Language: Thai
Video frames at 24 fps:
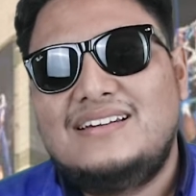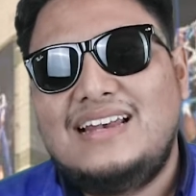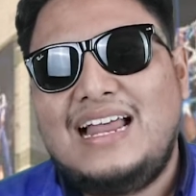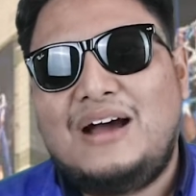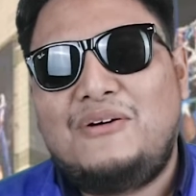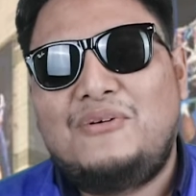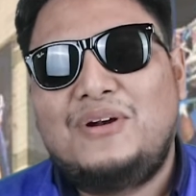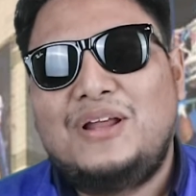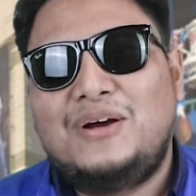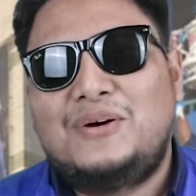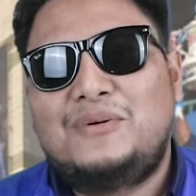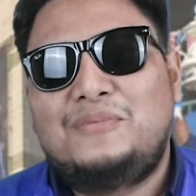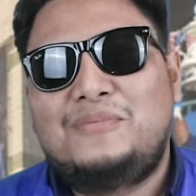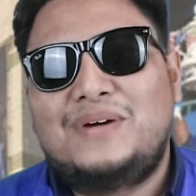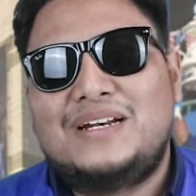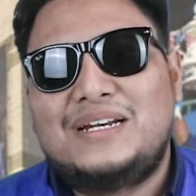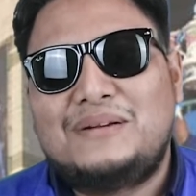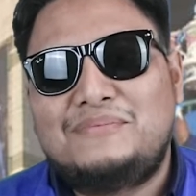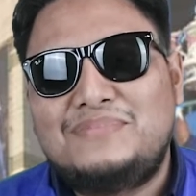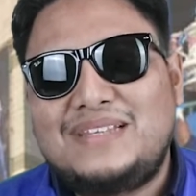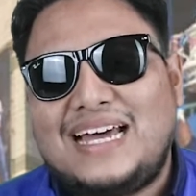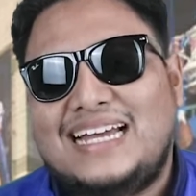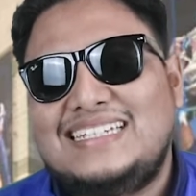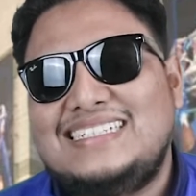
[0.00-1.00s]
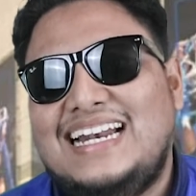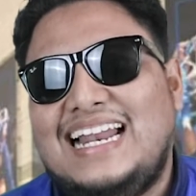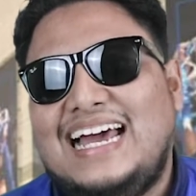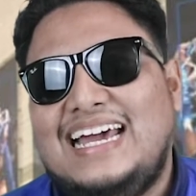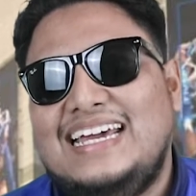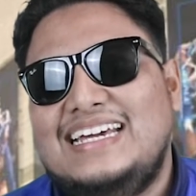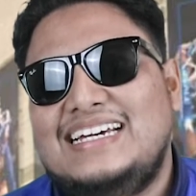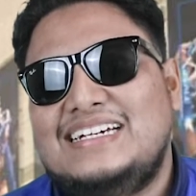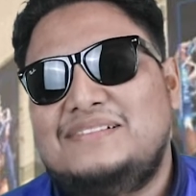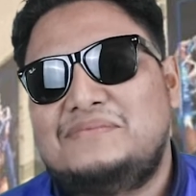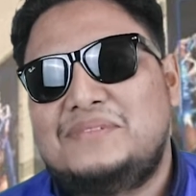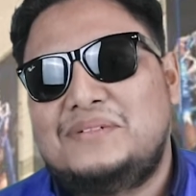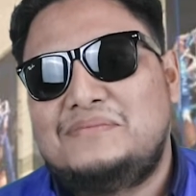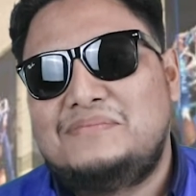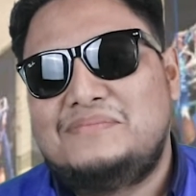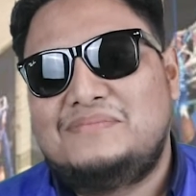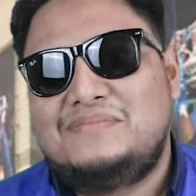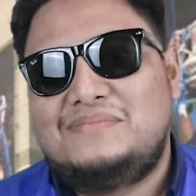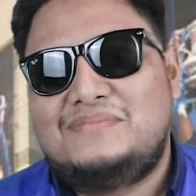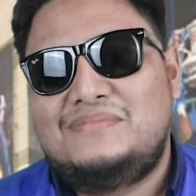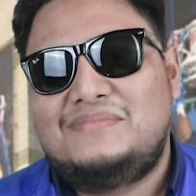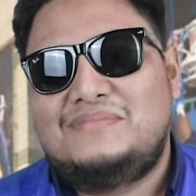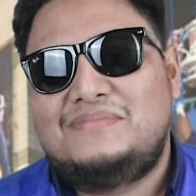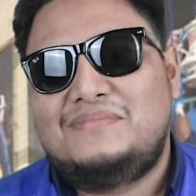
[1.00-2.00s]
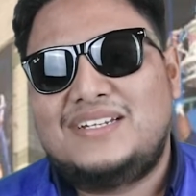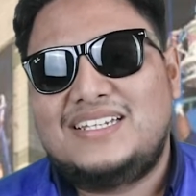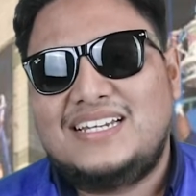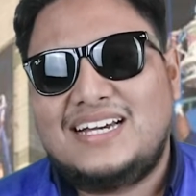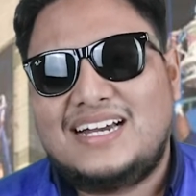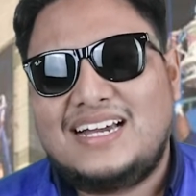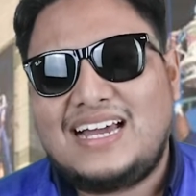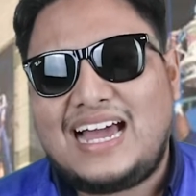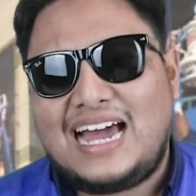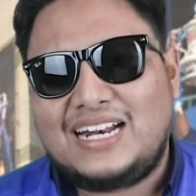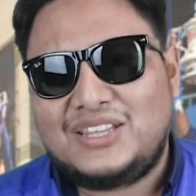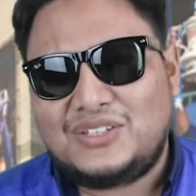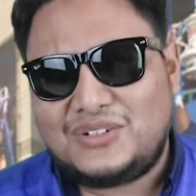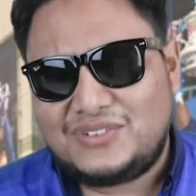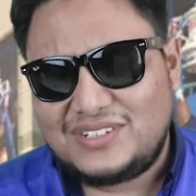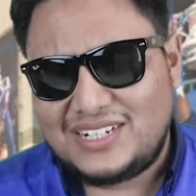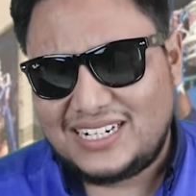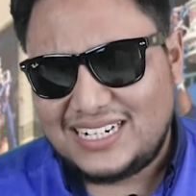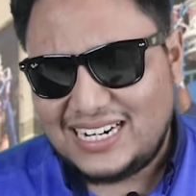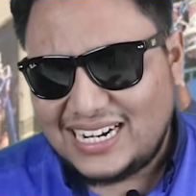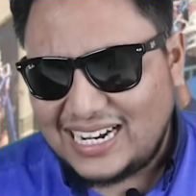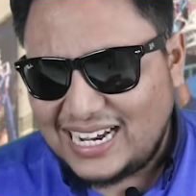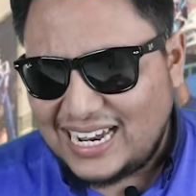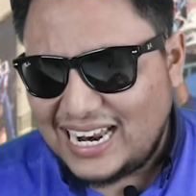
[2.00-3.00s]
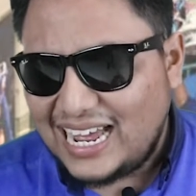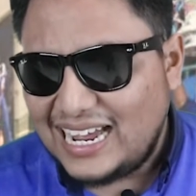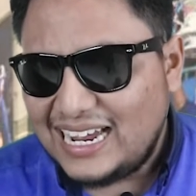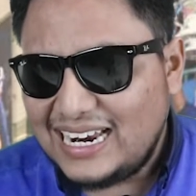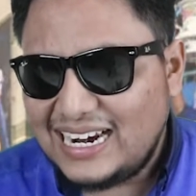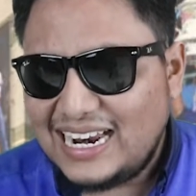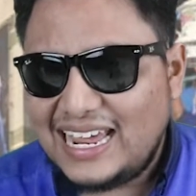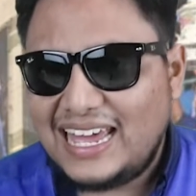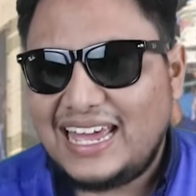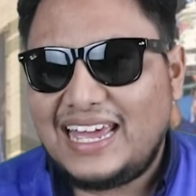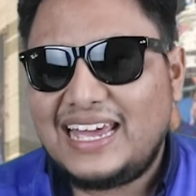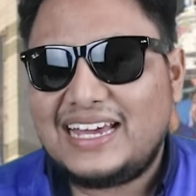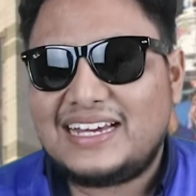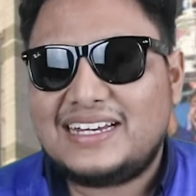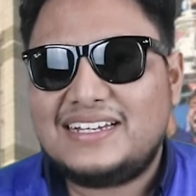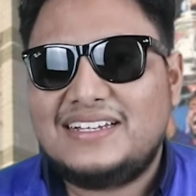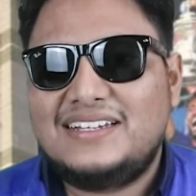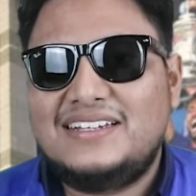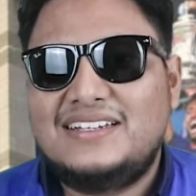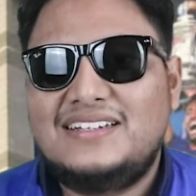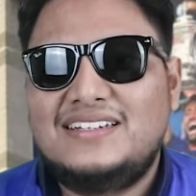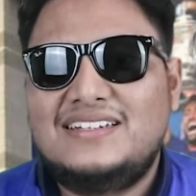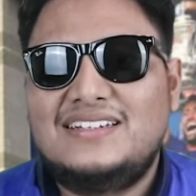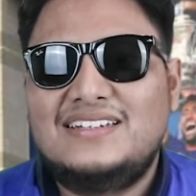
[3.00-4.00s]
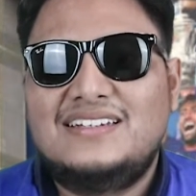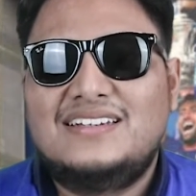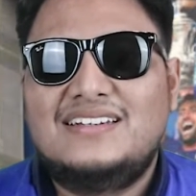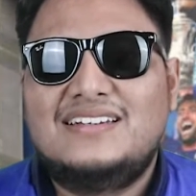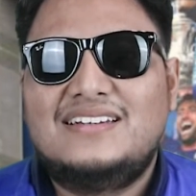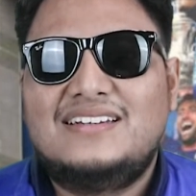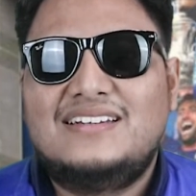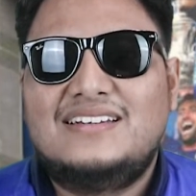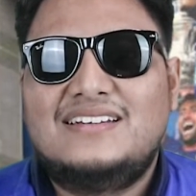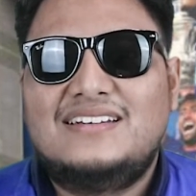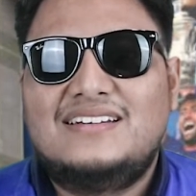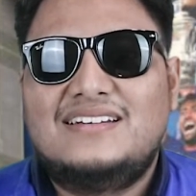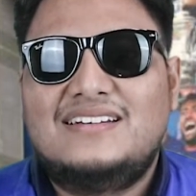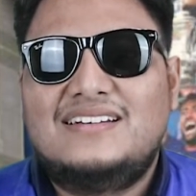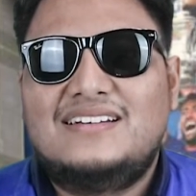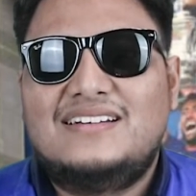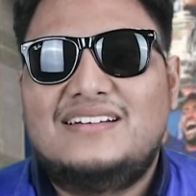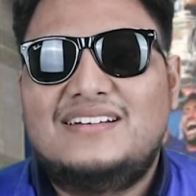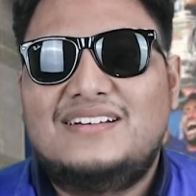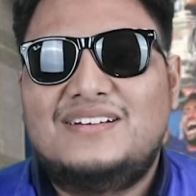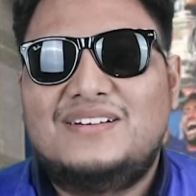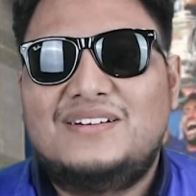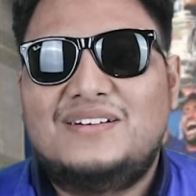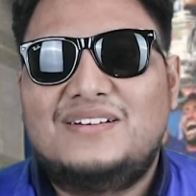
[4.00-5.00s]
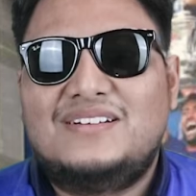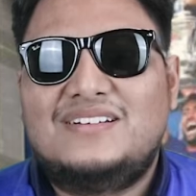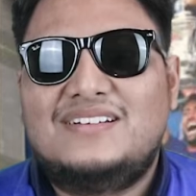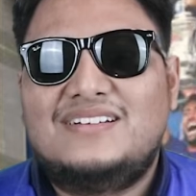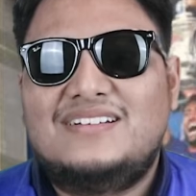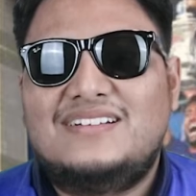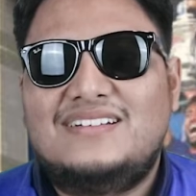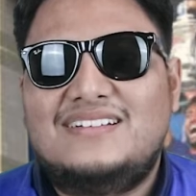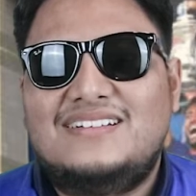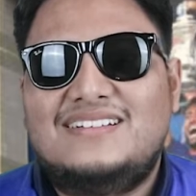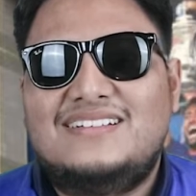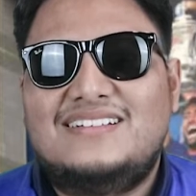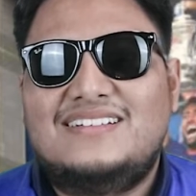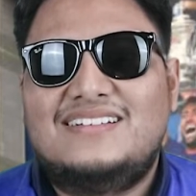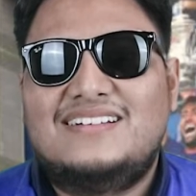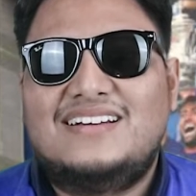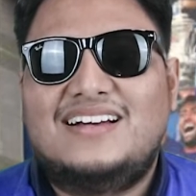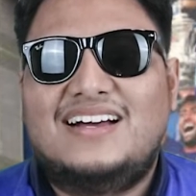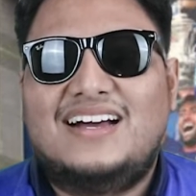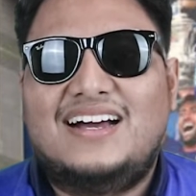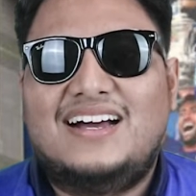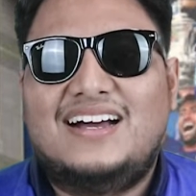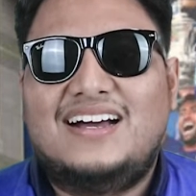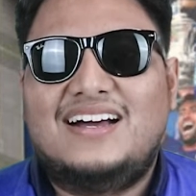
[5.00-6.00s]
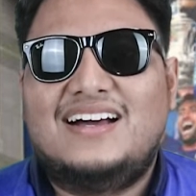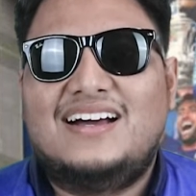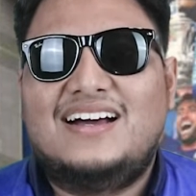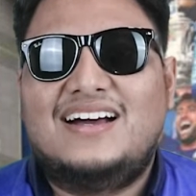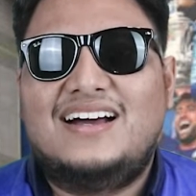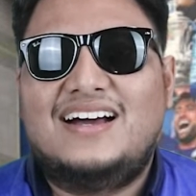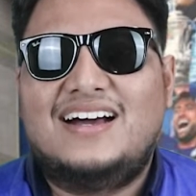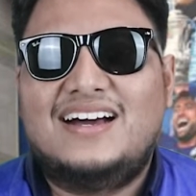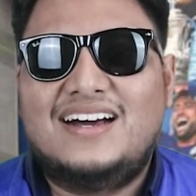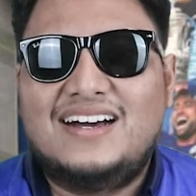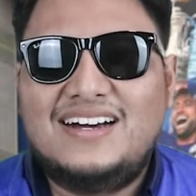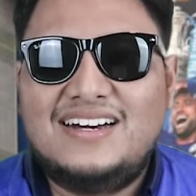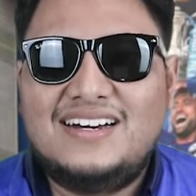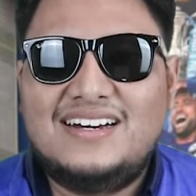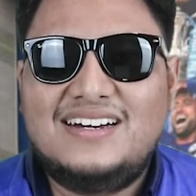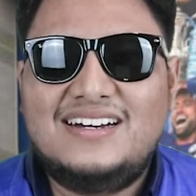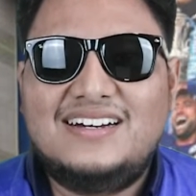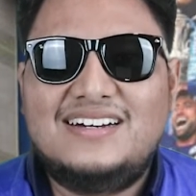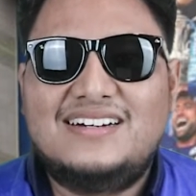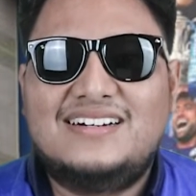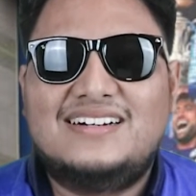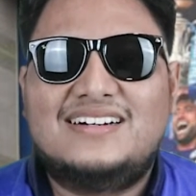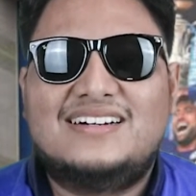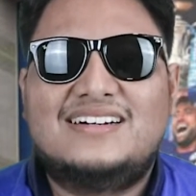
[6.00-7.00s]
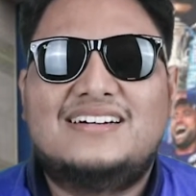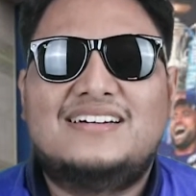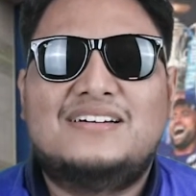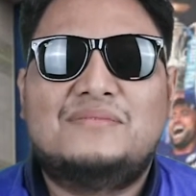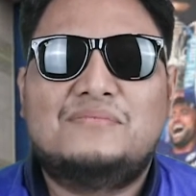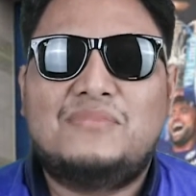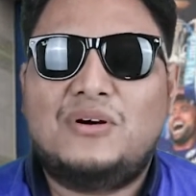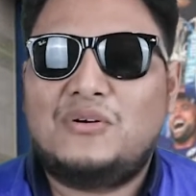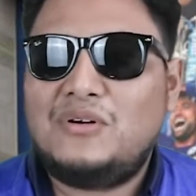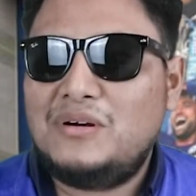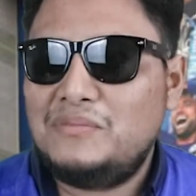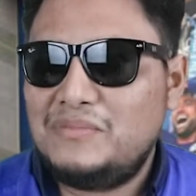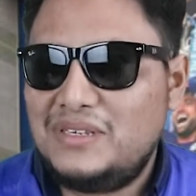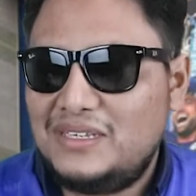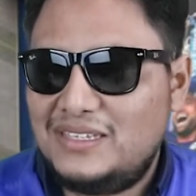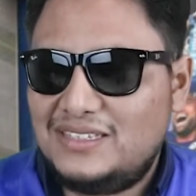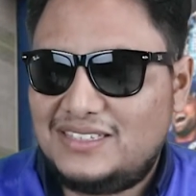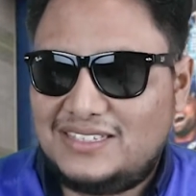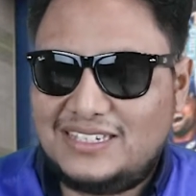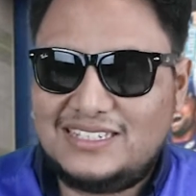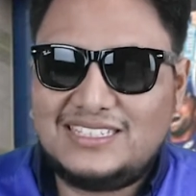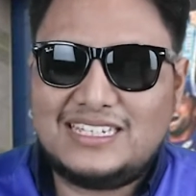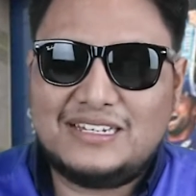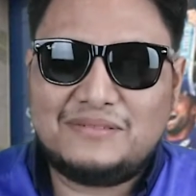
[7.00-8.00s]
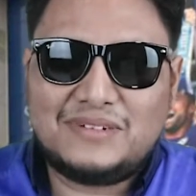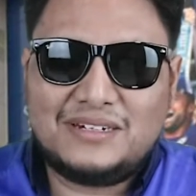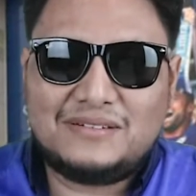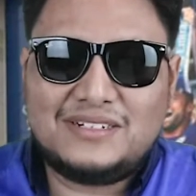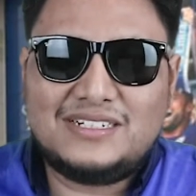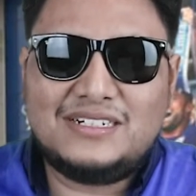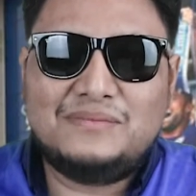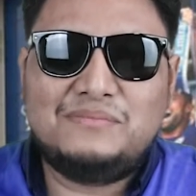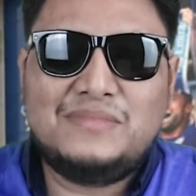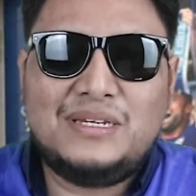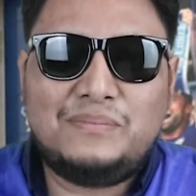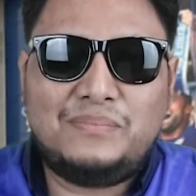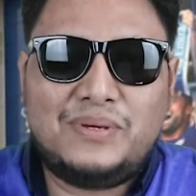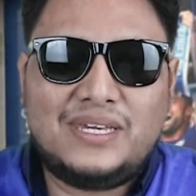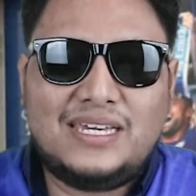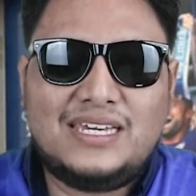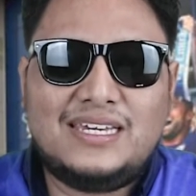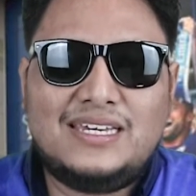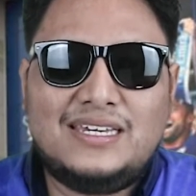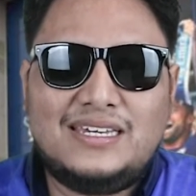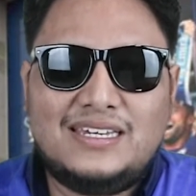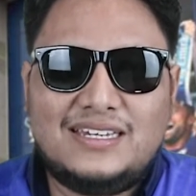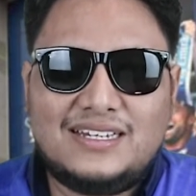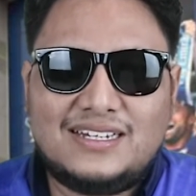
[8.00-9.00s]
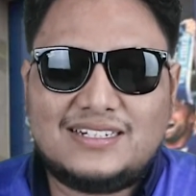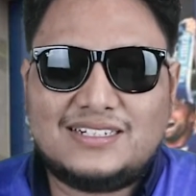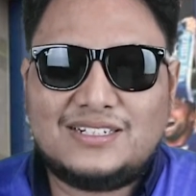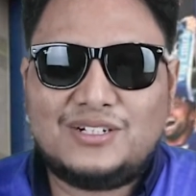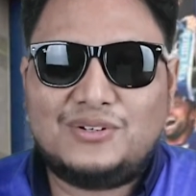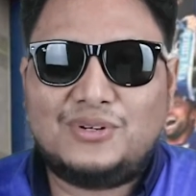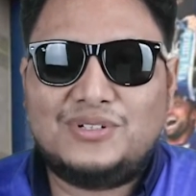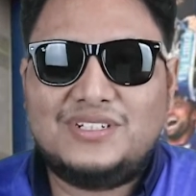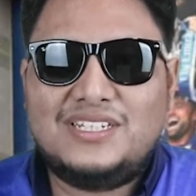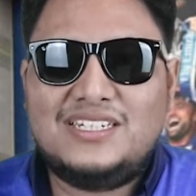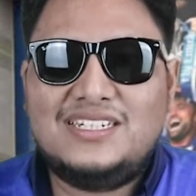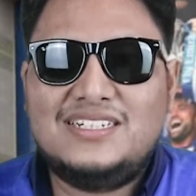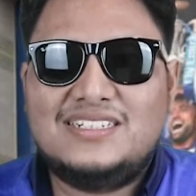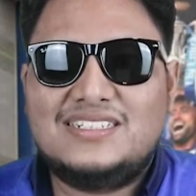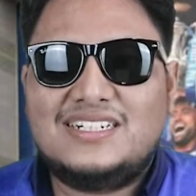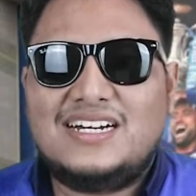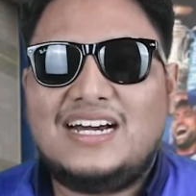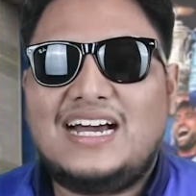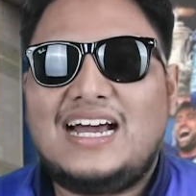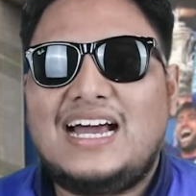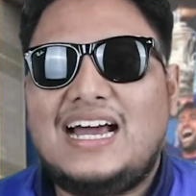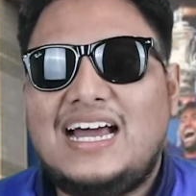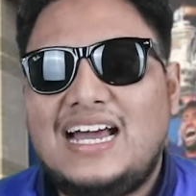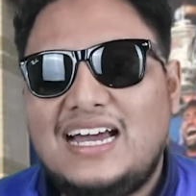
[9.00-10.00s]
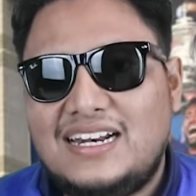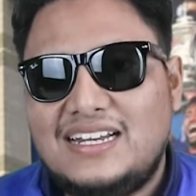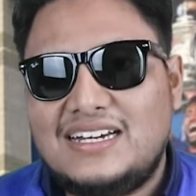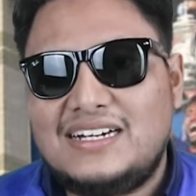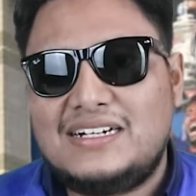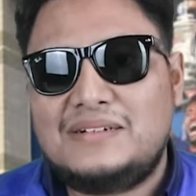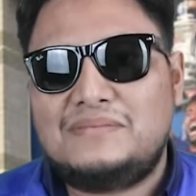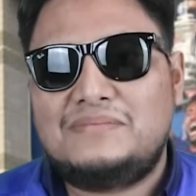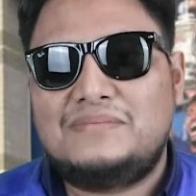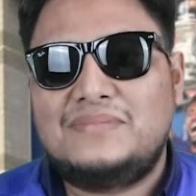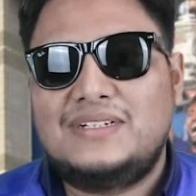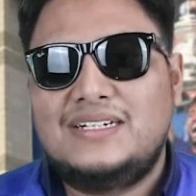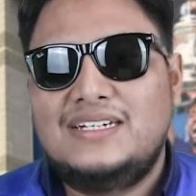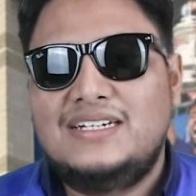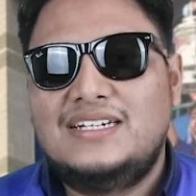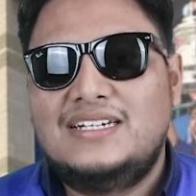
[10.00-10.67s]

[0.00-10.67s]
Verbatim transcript: เล่าแล้วมันน้ำตาจะไหลอะแบบบรรยากาศตอนนั้นครั้งแรกเลยแล้วดอกบานเดินกลับมาเซ็นให้อะเออเพราะว่ามีจริงๆมันคือมีพี่คนที่ยืนข้างๆนะครับ